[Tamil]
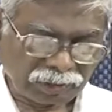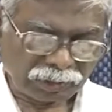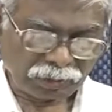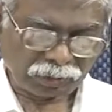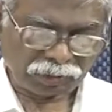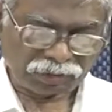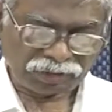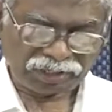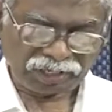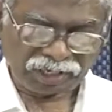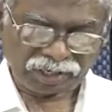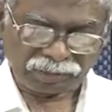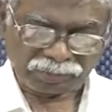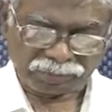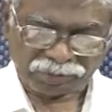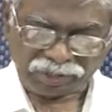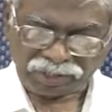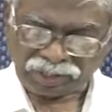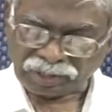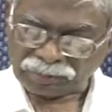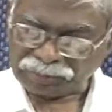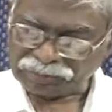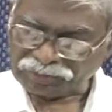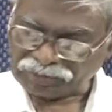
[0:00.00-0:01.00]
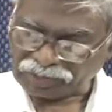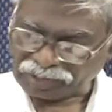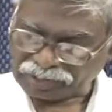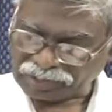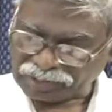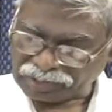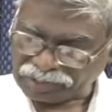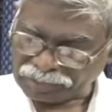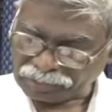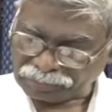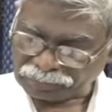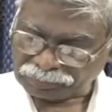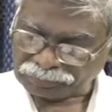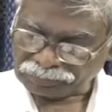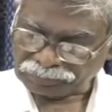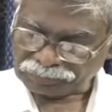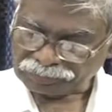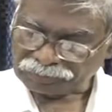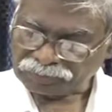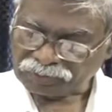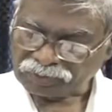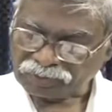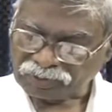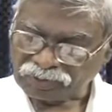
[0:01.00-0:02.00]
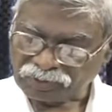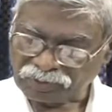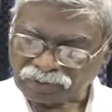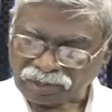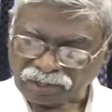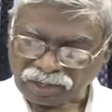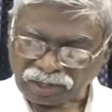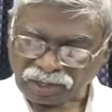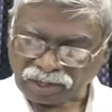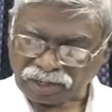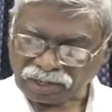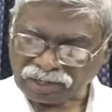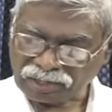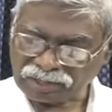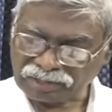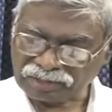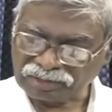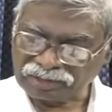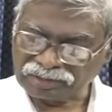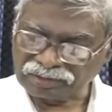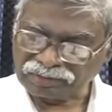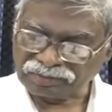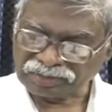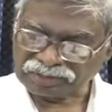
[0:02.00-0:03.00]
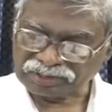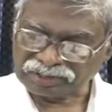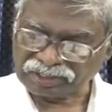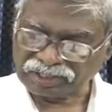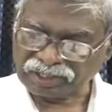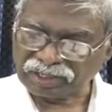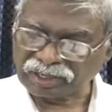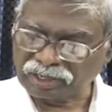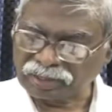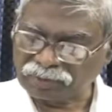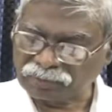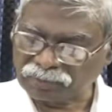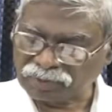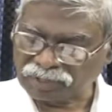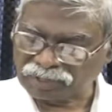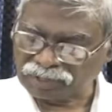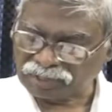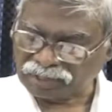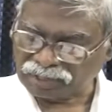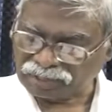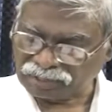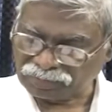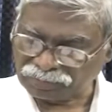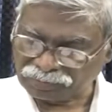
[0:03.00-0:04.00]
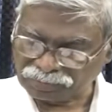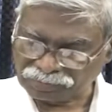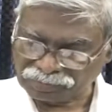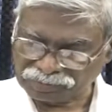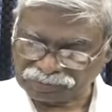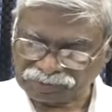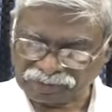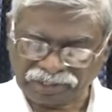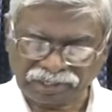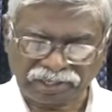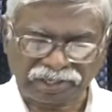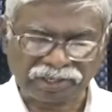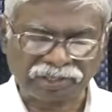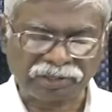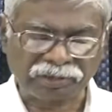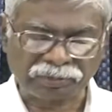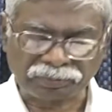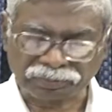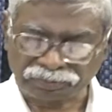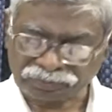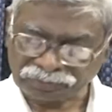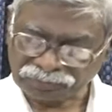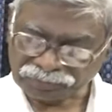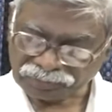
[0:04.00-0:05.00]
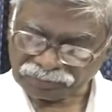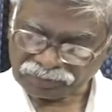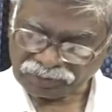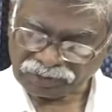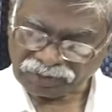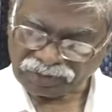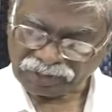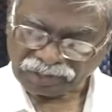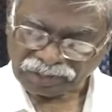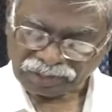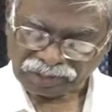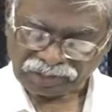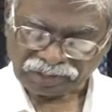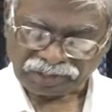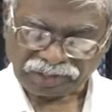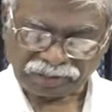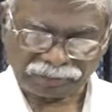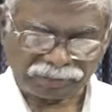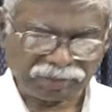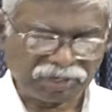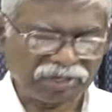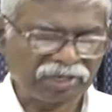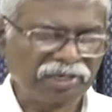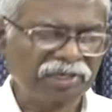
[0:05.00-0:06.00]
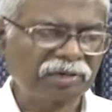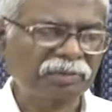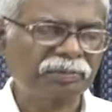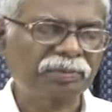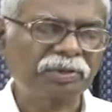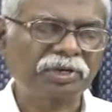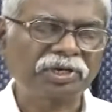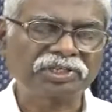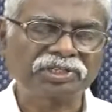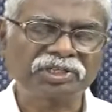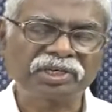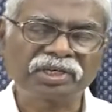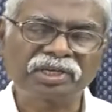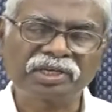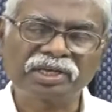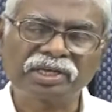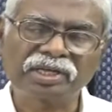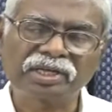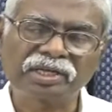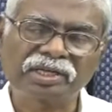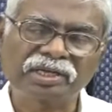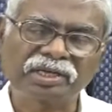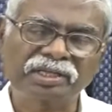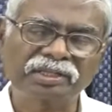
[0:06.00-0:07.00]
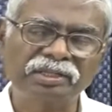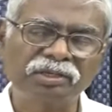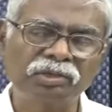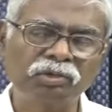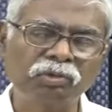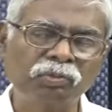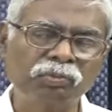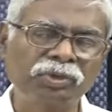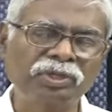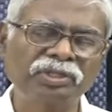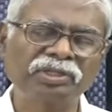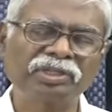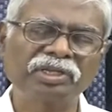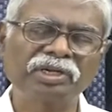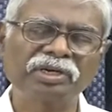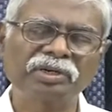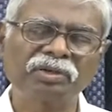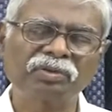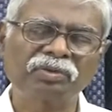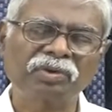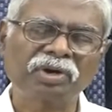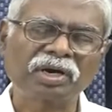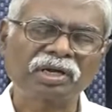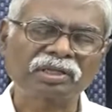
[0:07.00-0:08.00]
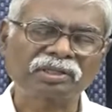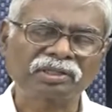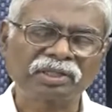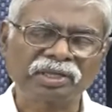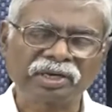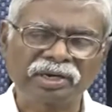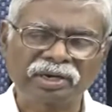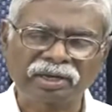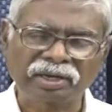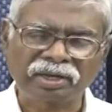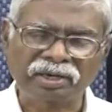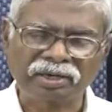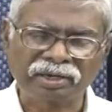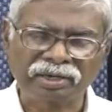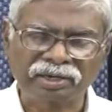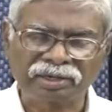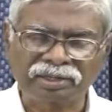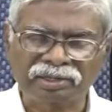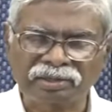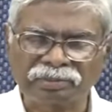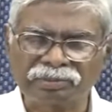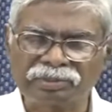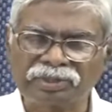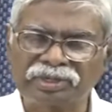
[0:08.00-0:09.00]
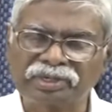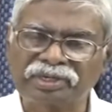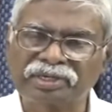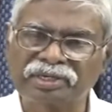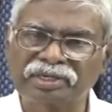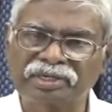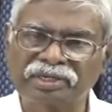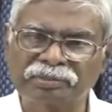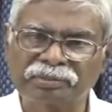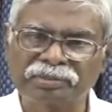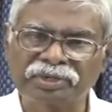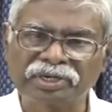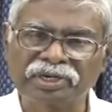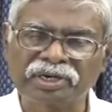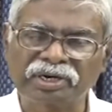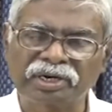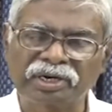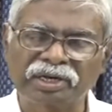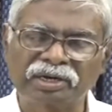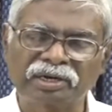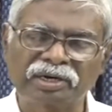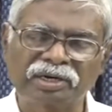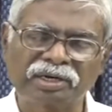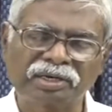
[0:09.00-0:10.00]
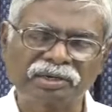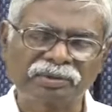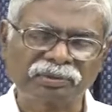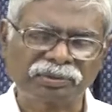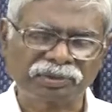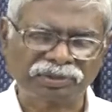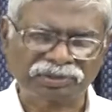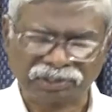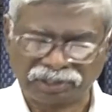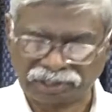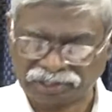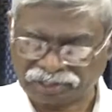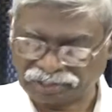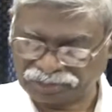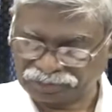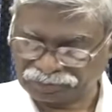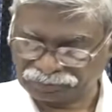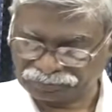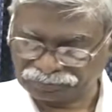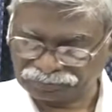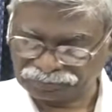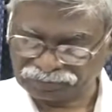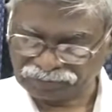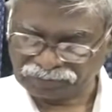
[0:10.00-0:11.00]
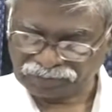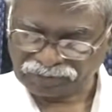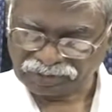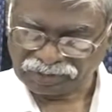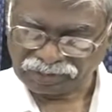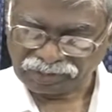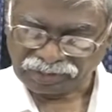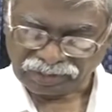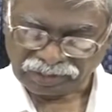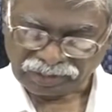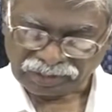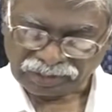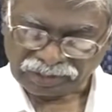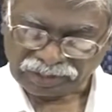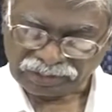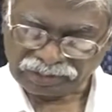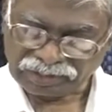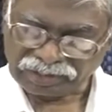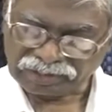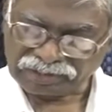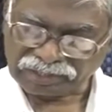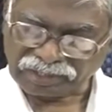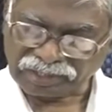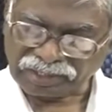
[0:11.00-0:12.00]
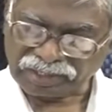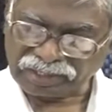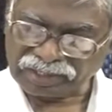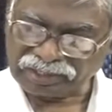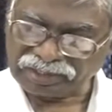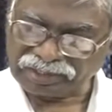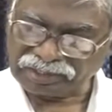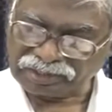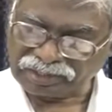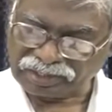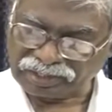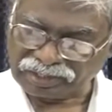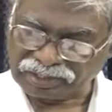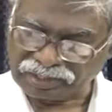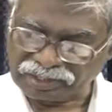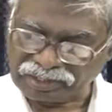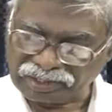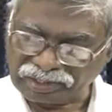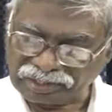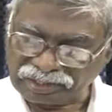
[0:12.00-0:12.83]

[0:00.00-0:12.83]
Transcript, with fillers: நூற்றி ஐம்பதாம் சங்கீதம் ஆறு வசனங்கள் உள்ளதான ஒரு சங்கீதம் எப்ரேய பாஷையிலே அது முப்பத்தேழு வார்த்தைகளால் எழுதப்பட்ட மிக அழகான ஒரு சங்கீதம் இந்த சங்கீதத்திலே